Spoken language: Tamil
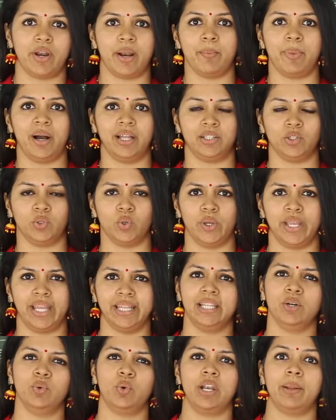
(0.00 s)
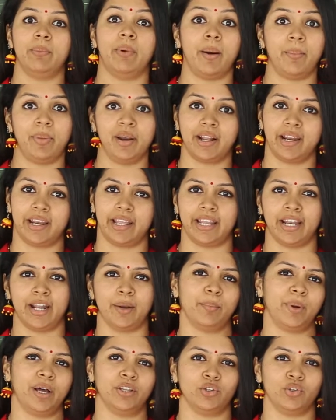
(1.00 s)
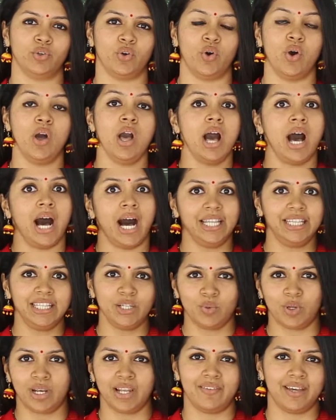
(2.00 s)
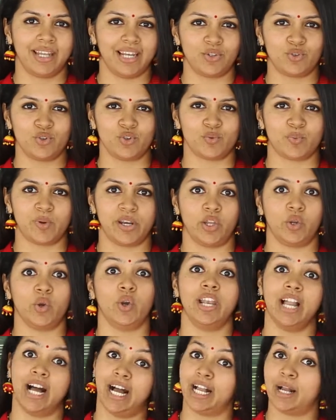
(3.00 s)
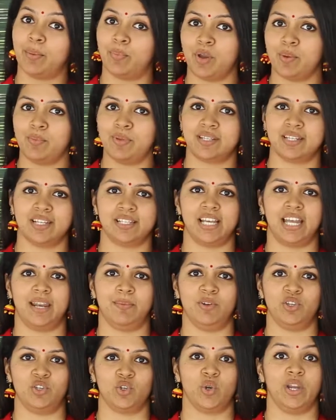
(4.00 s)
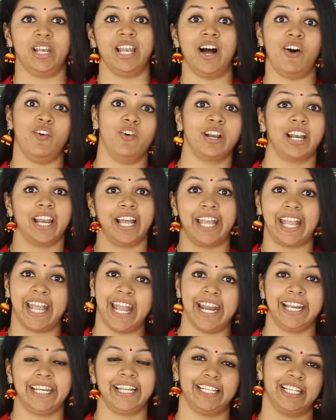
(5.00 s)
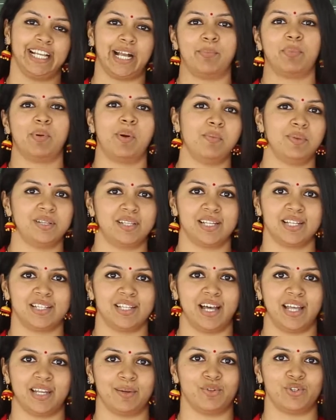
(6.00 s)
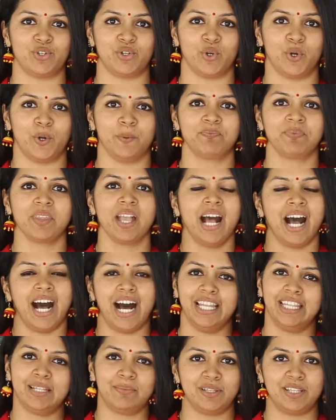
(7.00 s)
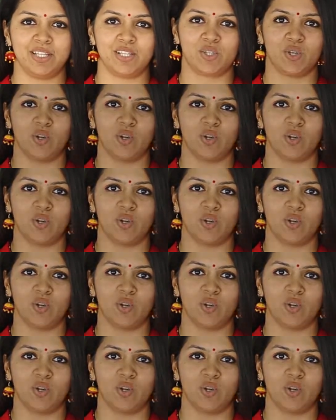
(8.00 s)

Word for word: போகிறேன்னு பார்த்துக்கோ எந்த ஊரில் மாப்பிள்ளை கிடைக்கிறான்னு பார்த்துக்கோ அந்த ஊரில் வேலை சூஸ் பண்ணிக்கோ இல்லை அங்கே போய் பிஸ்னஸ் ஆரம்பிச்சுக்கோ இல்லை அவங்கள கேட்டு அதுக்கப்புறமா பிஸ்னஸ் ஆரம்பிச்சுக்கோ அந்த மாதிரி